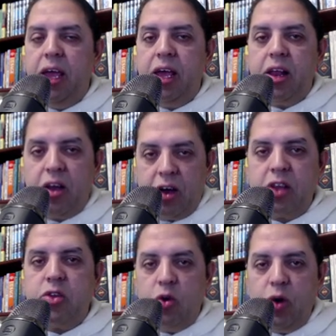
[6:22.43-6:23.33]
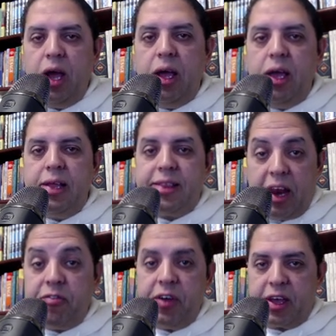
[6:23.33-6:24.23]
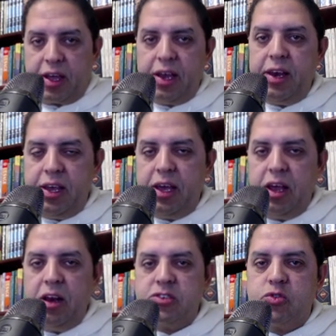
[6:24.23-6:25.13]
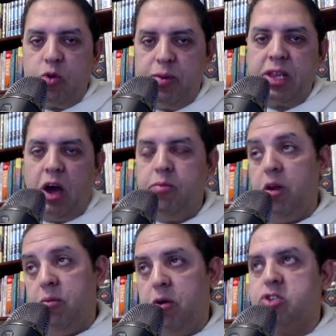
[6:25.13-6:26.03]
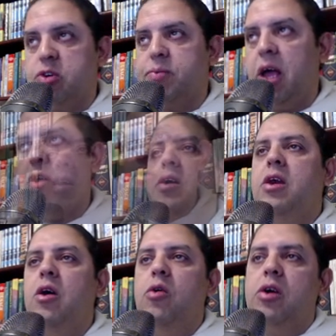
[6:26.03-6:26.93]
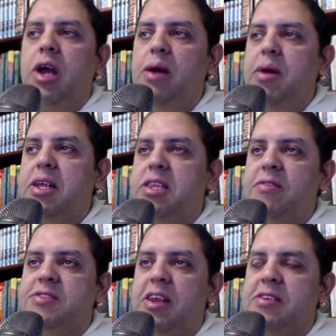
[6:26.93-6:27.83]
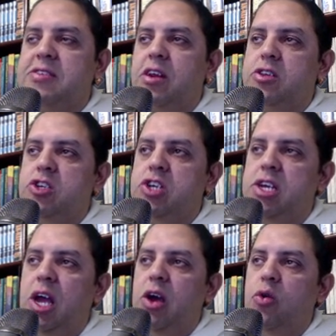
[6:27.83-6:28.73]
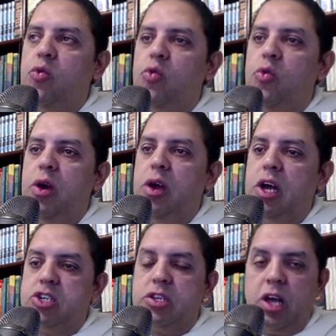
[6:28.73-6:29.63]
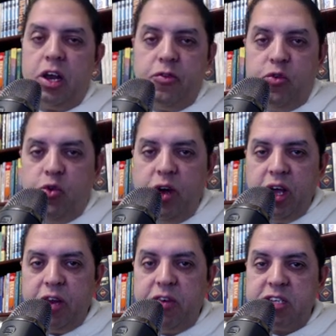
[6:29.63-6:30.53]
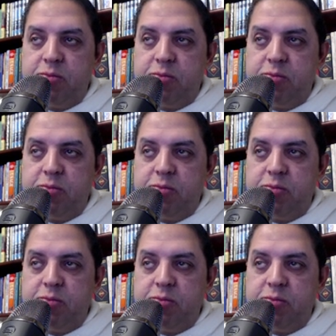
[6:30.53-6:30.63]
الغرض هو ترافيك للستور بتاعهم للميرش بتاعهم قناة أخرى عملت نفس الاستراتيجية وعشان تعرفوا إن في ناس